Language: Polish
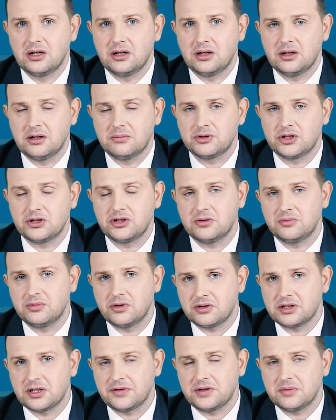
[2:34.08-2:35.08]
e,
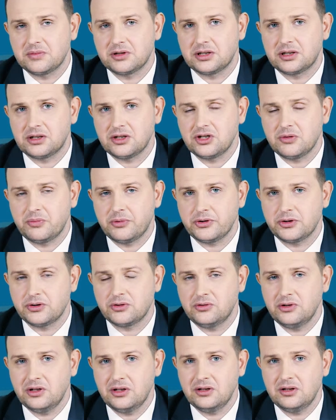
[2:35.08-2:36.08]
przedsiębiorca w tym zakresie
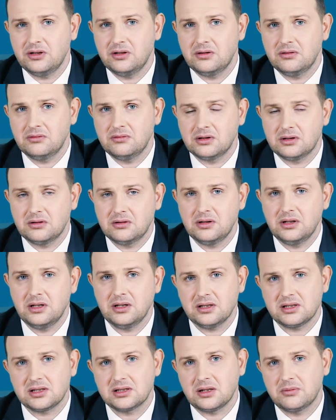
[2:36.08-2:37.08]
pozyskuje
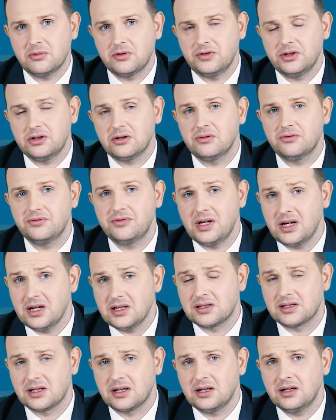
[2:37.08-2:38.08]
niesamowitą
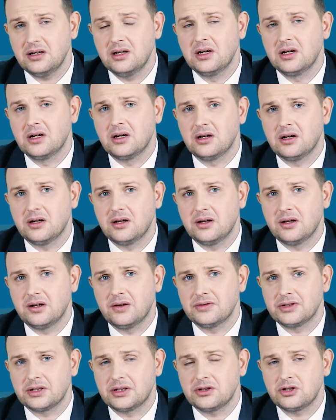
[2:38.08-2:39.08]
wiedzę e,
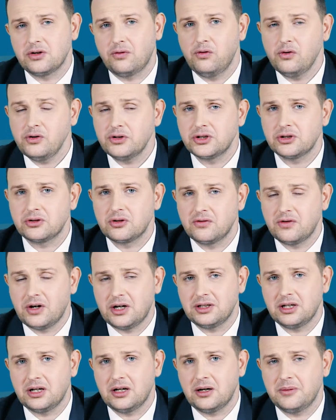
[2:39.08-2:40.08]
w zakresie
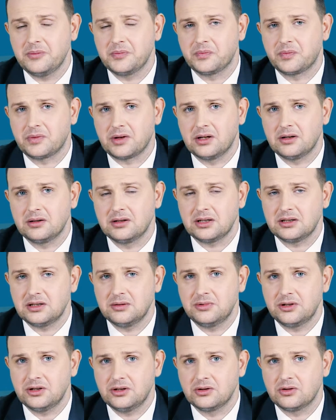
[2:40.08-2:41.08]
funkcjonowania mm, na
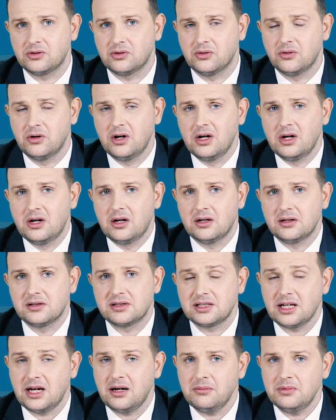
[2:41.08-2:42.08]
tym rynku.
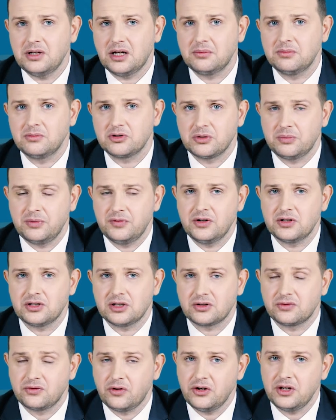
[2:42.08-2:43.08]
Sam, jak można powiedzieć, na
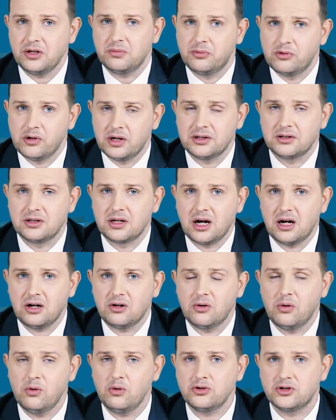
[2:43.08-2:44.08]
swoich
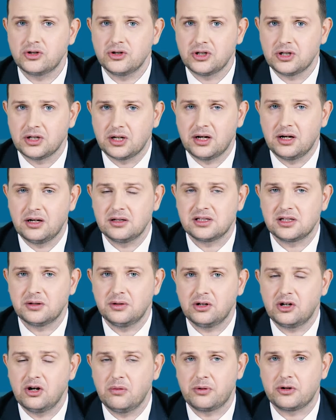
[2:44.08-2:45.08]
błędach uczy się
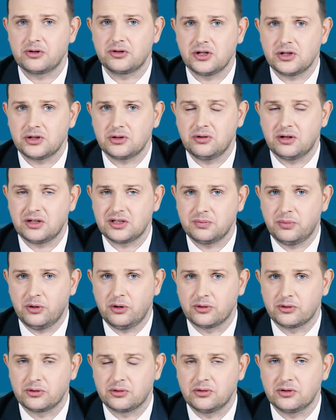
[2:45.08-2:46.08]
całego procesu
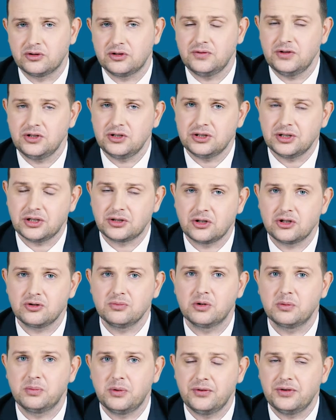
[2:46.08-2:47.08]
eksportu. Oczywiście ktoś
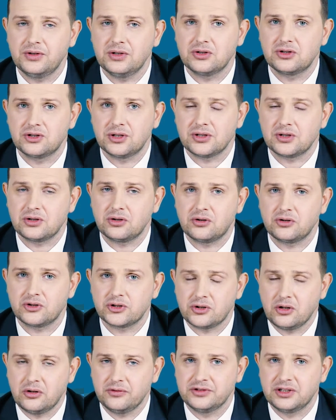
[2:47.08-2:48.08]
mógł powiedzieć, że jest to
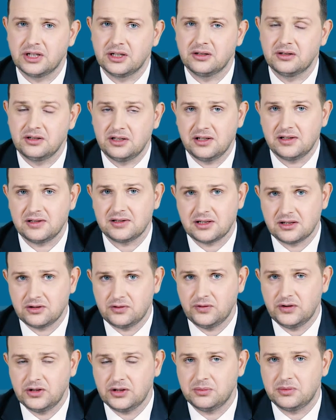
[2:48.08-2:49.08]
kosztowne, nie stać
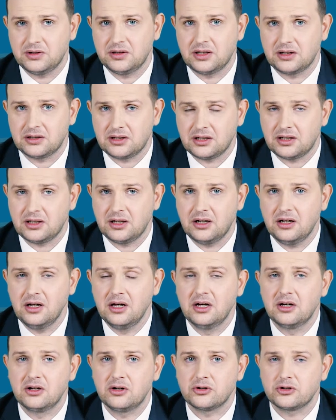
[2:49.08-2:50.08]
firmy na takie
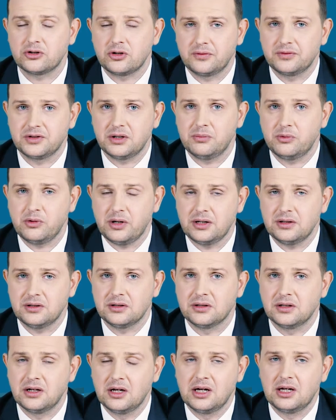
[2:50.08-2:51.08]
kosztowne stosowne
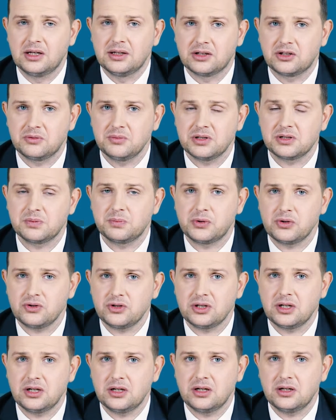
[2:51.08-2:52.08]
błędy. Natomiast
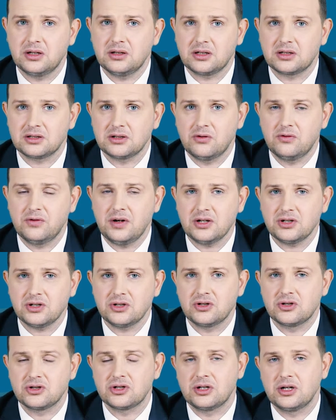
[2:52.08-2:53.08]
proszę jednak
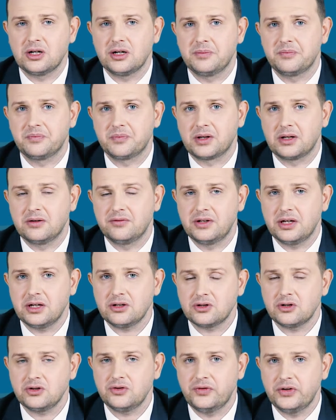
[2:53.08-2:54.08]
zauważyć, że mm,
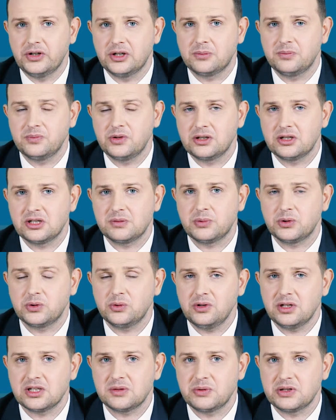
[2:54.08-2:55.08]
większość firm nie
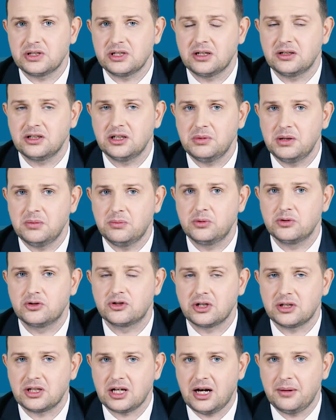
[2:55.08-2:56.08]
dysponuje specjalnymi
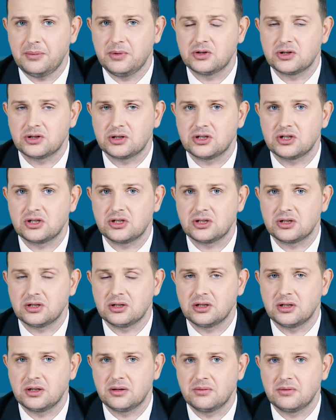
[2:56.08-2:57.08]
budżetami czy też
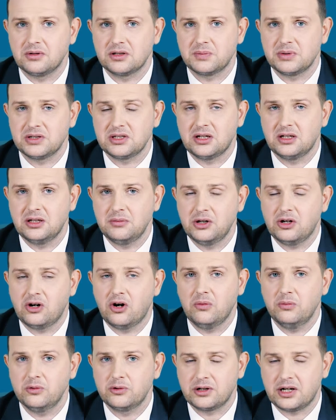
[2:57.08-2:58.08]
specjalnymi
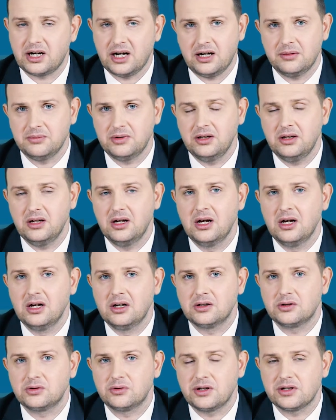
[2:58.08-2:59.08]
komórkami,
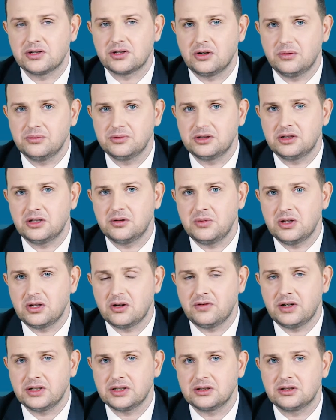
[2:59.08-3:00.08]
które są
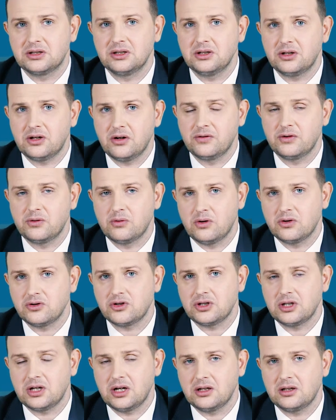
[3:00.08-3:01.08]
determinowane tylko
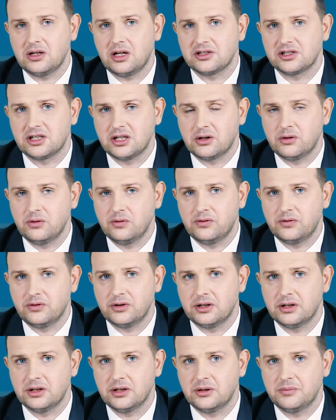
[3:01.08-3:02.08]
wyłącznie dla celów
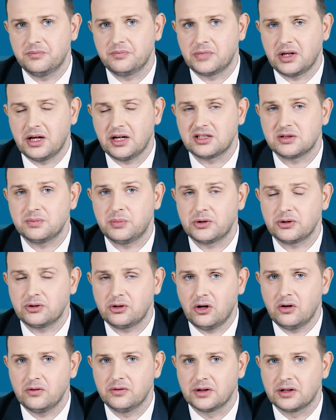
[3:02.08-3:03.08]

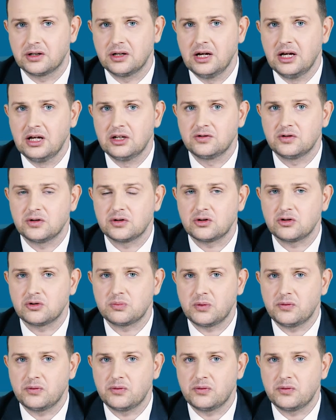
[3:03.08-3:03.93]
eksportowych. W związku z